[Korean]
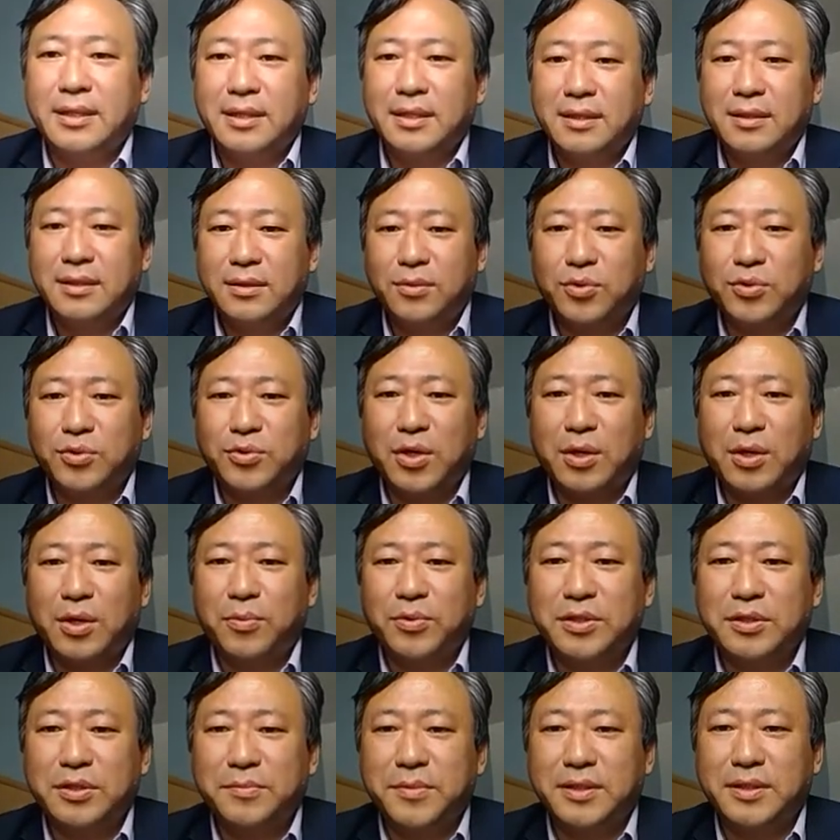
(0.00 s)
그 오른쪽에
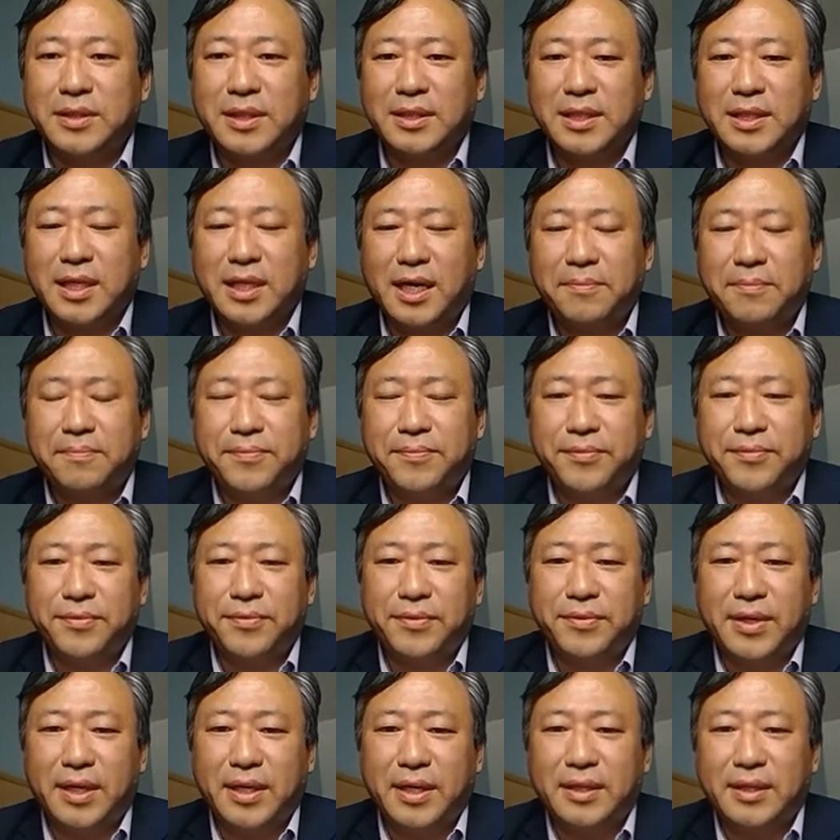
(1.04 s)
보시면 이제
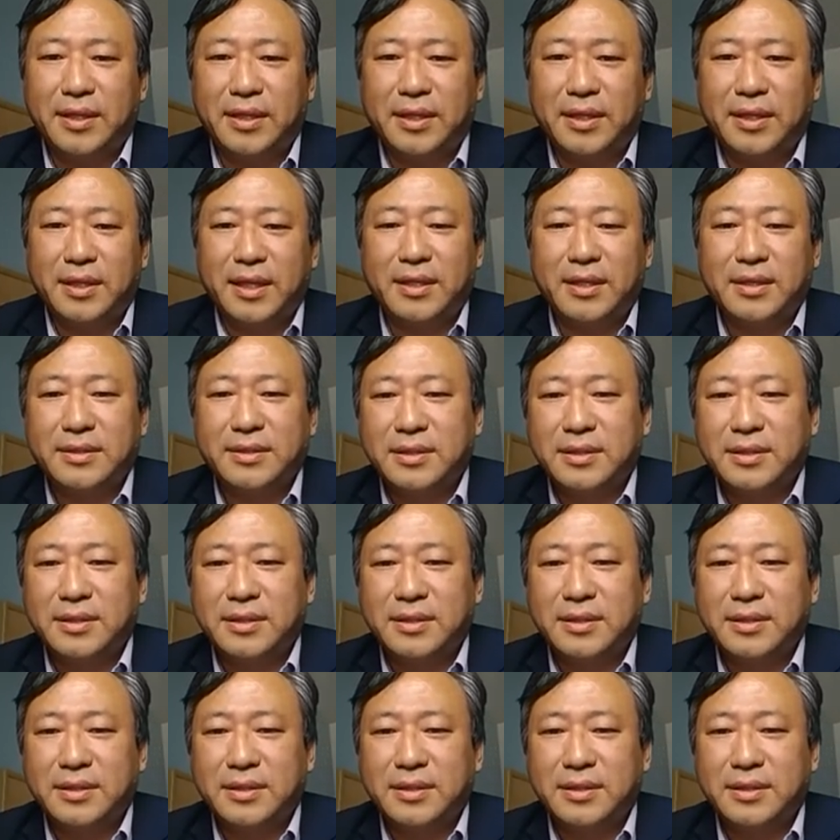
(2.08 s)
스카이프가 있는데